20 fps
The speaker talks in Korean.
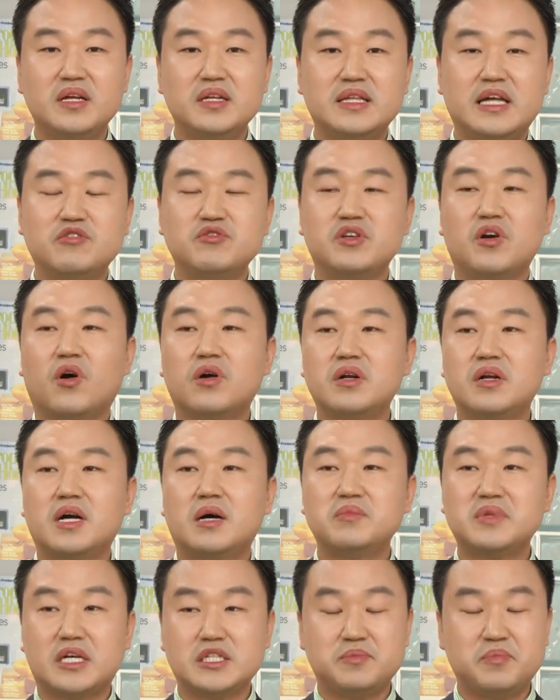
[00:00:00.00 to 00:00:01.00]
나중에 열을
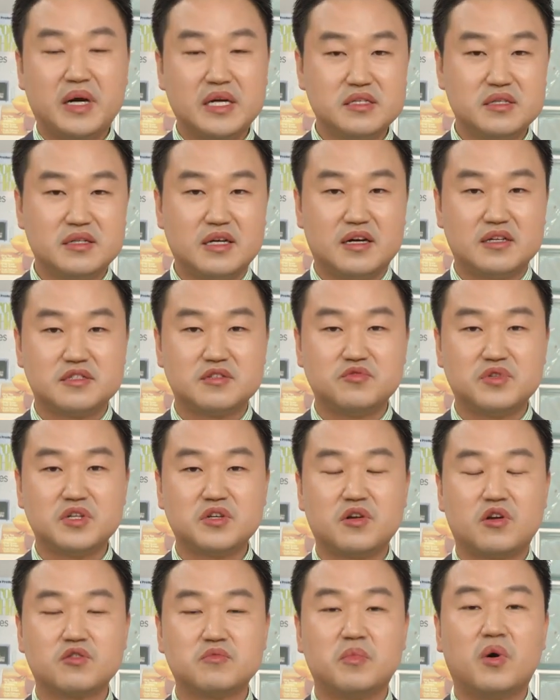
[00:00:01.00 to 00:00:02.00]
가면 다시 빠져나와서 우리는
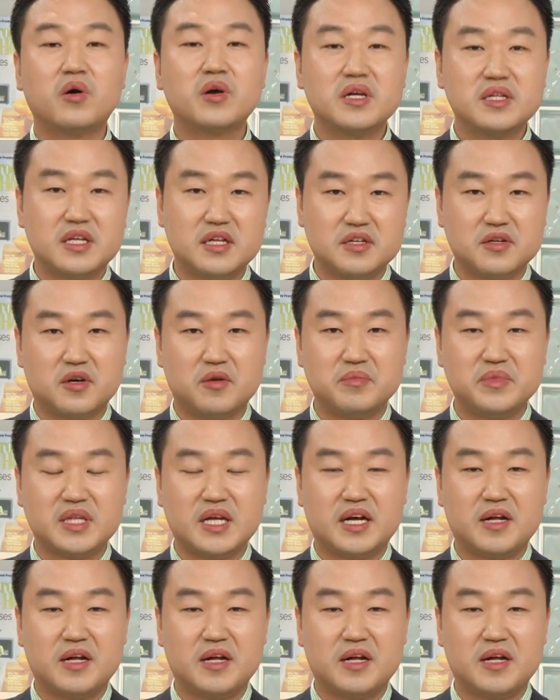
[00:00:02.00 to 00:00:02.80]
결국 먹게 되는 겁니다.